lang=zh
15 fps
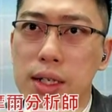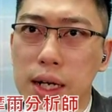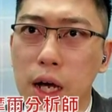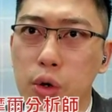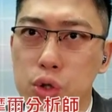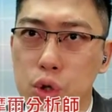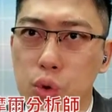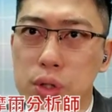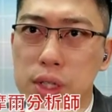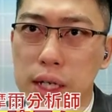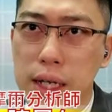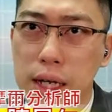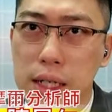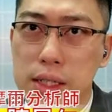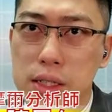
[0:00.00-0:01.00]
拉回手稳
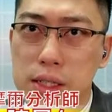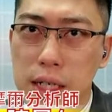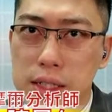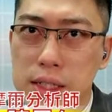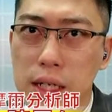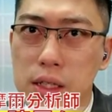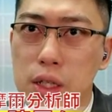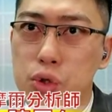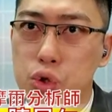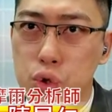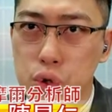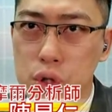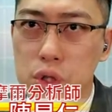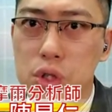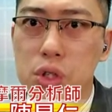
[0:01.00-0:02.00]
再看再上的
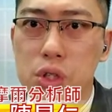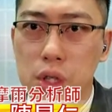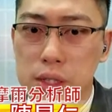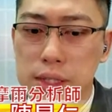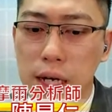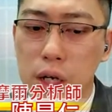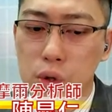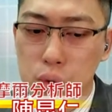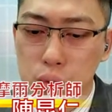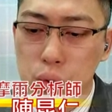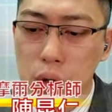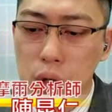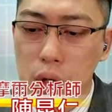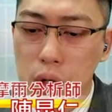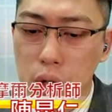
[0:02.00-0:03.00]
趋势成长
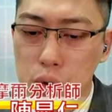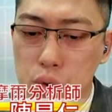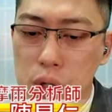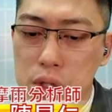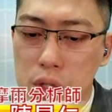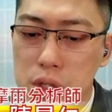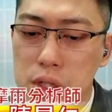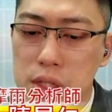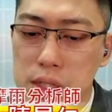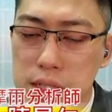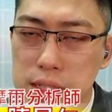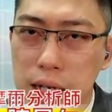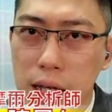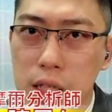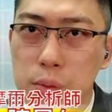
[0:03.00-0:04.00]
股。哦，所以这是
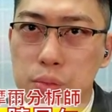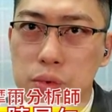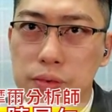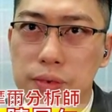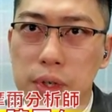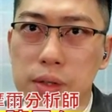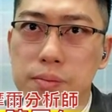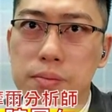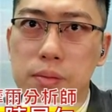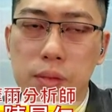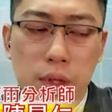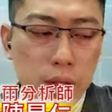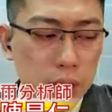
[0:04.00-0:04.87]
技嘉的部分。